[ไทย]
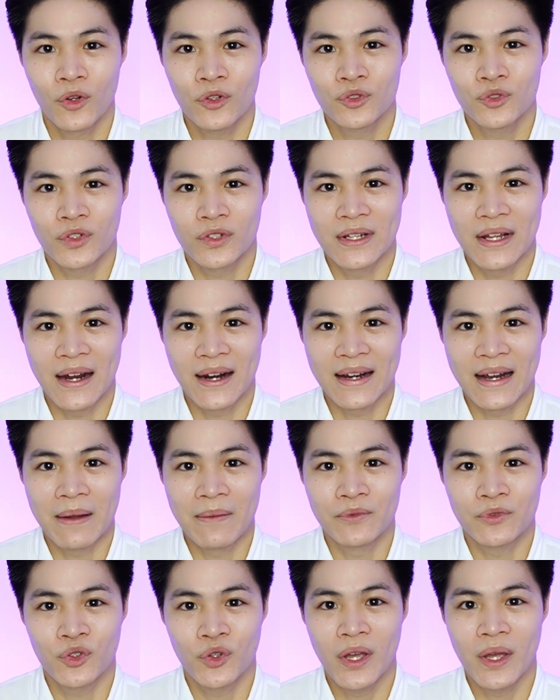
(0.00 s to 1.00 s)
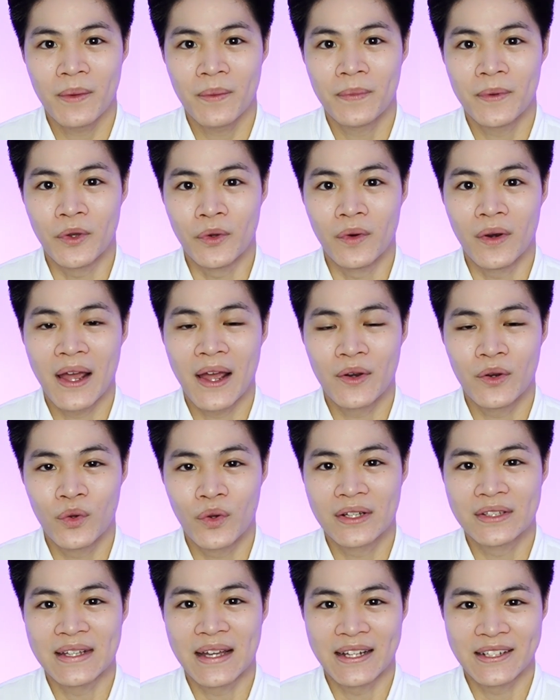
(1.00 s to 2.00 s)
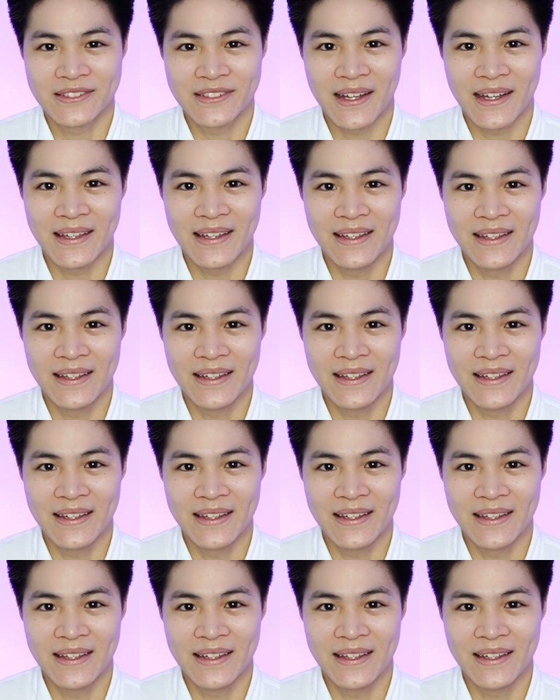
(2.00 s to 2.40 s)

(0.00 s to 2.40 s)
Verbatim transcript: ลดจุดด่างดำช่วยให้ผิวแลดูกระจ่างใส